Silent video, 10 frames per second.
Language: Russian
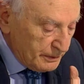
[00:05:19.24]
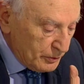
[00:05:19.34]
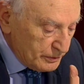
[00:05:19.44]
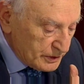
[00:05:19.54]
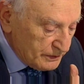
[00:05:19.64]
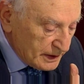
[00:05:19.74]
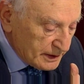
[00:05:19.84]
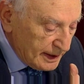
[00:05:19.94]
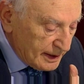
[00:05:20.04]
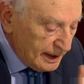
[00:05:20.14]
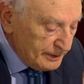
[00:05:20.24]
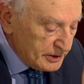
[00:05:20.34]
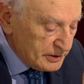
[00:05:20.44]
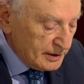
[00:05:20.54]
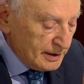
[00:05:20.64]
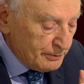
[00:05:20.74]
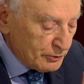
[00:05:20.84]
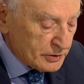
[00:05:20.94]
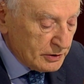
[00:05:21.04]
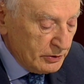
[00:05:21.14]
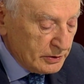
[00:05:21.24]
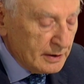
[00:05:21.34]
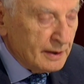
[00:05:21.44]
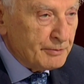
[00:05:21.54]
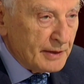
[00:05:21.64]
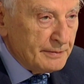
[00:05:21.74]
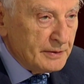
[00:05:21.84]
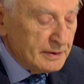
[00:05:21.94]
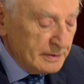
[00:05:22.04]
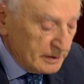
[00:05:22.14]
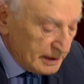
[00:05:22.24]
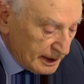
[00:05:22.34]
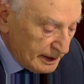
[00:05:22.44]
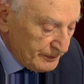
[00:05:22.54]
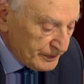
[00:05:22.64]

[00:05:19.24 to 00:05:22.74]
вы помните, волна и камень, стихи и проза, лед и пламя не так